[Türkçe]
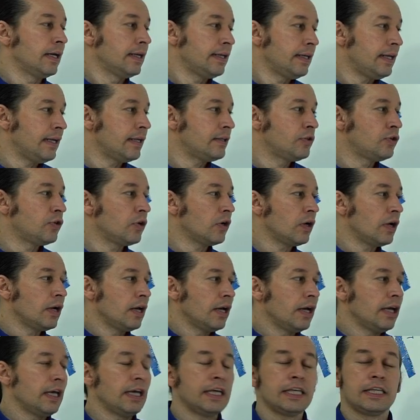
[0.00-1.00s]
ne diyor?
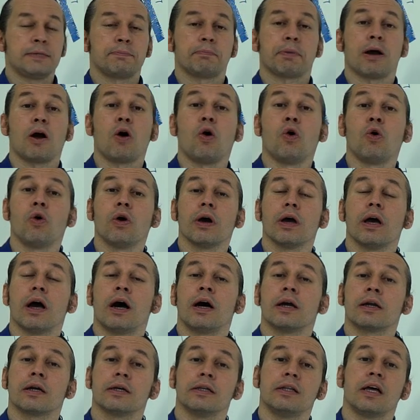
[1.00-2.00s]
Ich brauche
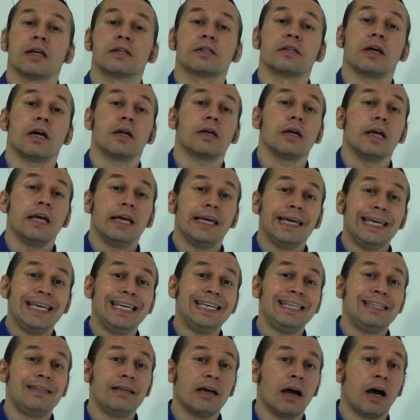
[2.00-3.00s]
arkadaşlar
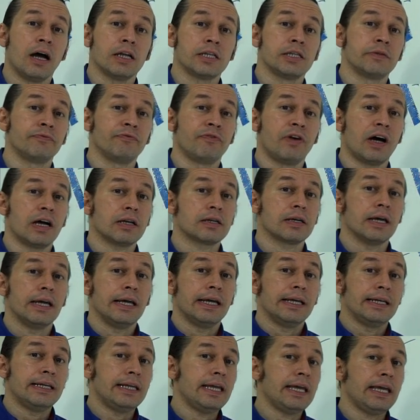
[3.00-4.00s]
ihtiyacım var.
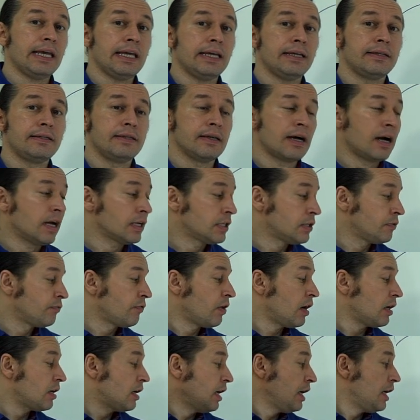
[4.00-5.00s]
Neye ihtiyacım
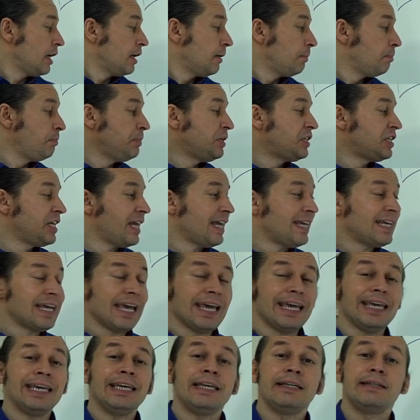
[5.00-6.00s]
var? Bir
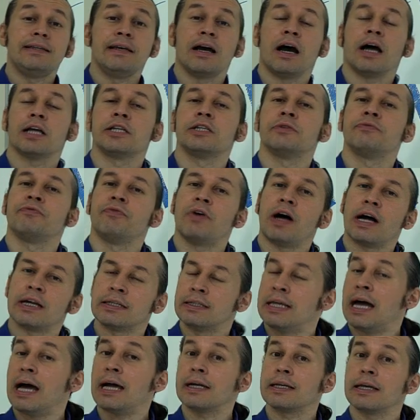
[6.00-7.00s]
şeye ihtiyacım
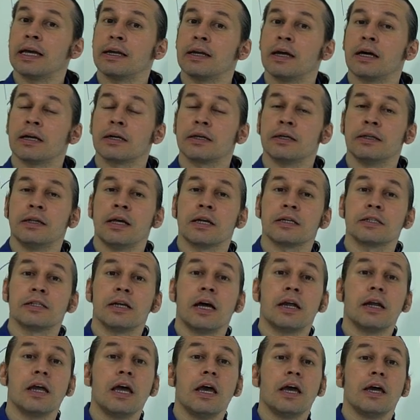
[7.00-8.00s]
var derken
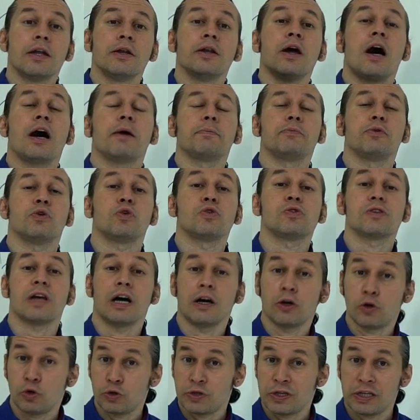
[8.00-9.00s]
arkadaşlar ne yapıyoruz?
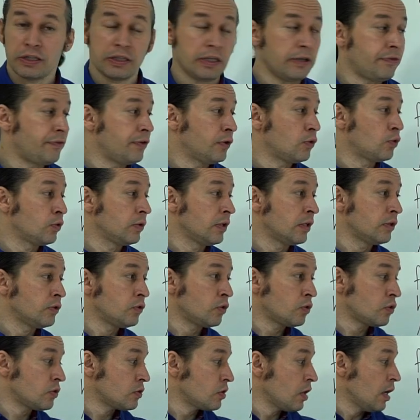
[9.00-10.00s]
Akusatifi
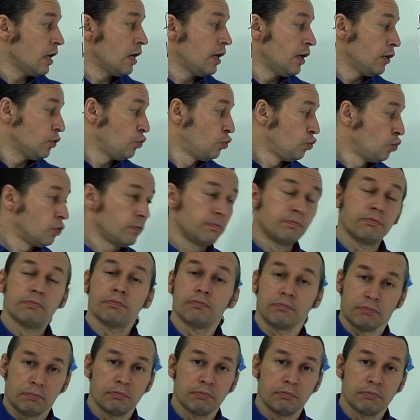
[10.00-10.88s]
kullanıyoruz. Durum